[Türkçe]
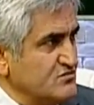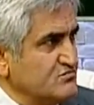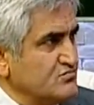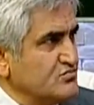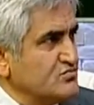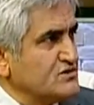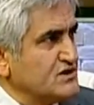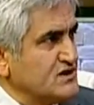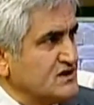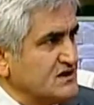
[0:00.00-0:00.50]

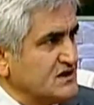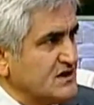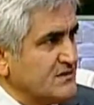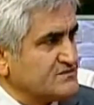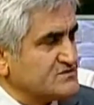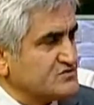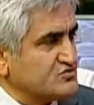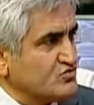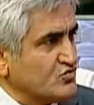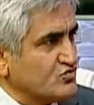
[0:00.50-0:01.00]
Bünyenin
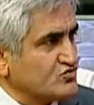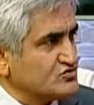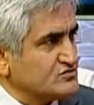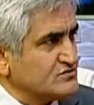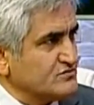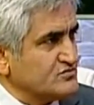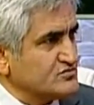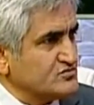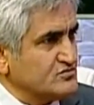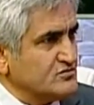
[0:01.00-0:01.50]
yapısı, dokusu
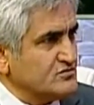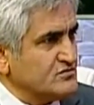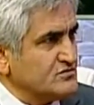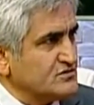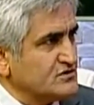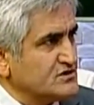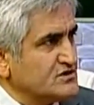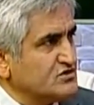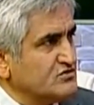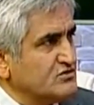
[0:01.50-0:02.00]
bozuluyor.
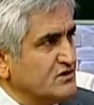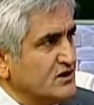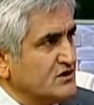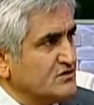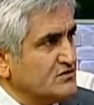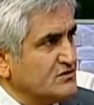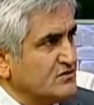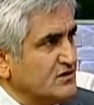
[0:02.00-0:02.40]
Kilo alıyor.